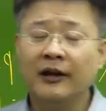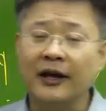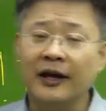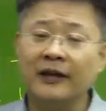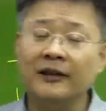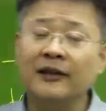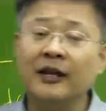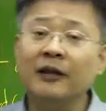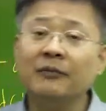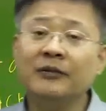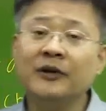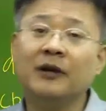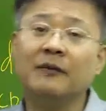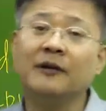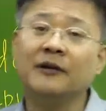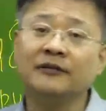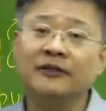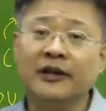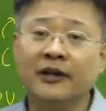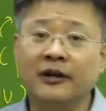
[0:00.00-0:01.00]
엔탈피가
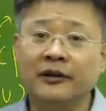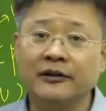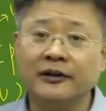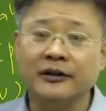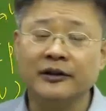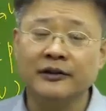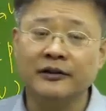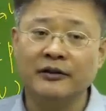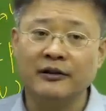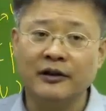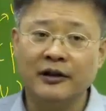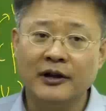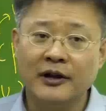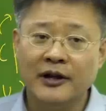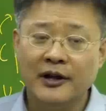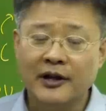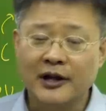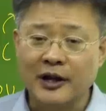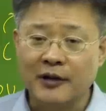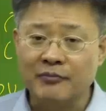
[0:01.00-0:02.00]
바로 생각나야 돼요.
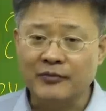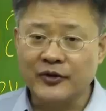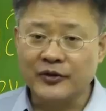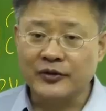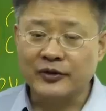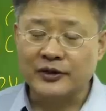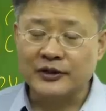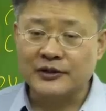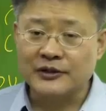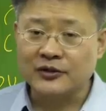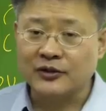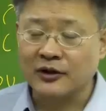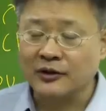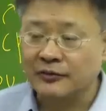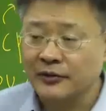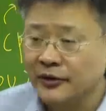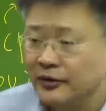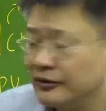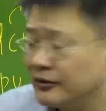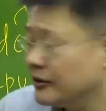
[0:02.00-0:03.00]
압력이
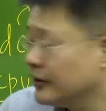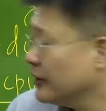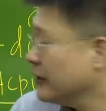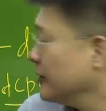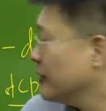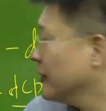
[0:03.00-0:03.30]
일정하면